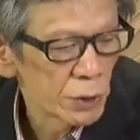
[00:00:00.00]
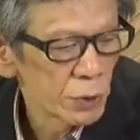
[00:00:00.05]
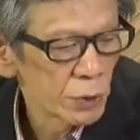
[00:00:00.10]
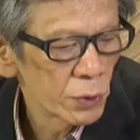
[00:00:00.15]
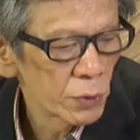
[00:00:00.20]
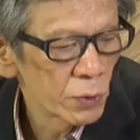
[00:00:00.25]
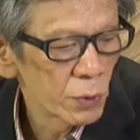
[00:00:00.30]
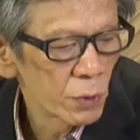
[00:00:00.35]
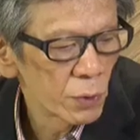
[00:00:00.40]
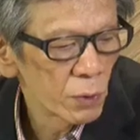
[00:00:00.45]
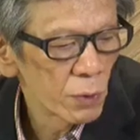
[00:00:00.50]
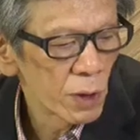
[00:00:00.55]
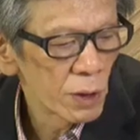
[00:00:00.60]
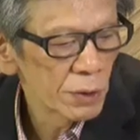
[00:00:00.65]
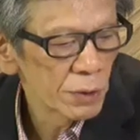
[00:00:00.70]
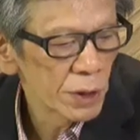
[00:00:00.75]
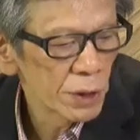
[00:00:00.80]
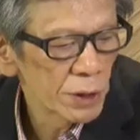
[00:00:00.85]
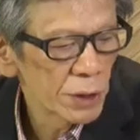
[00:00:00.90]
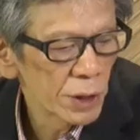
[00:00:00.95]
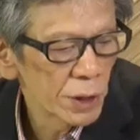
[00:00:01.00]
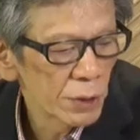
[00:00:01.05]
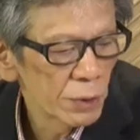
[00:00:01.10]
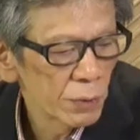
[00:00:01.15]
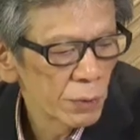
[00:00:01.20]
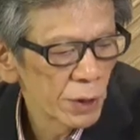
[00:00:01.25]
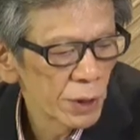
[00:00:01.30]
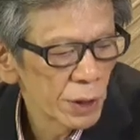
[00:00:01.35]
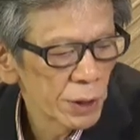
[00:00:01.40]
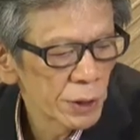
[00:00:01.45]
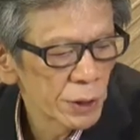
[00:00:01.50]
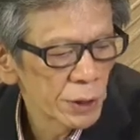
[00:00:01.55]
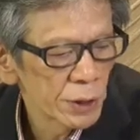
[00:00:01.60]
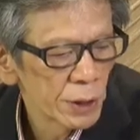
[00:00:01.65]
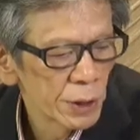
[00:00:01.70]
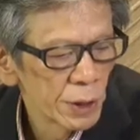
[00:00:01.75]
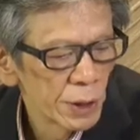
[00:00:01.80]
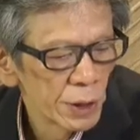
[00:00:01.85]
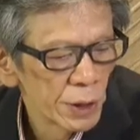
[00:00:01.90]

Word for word: ちょっとご覧ください。これです。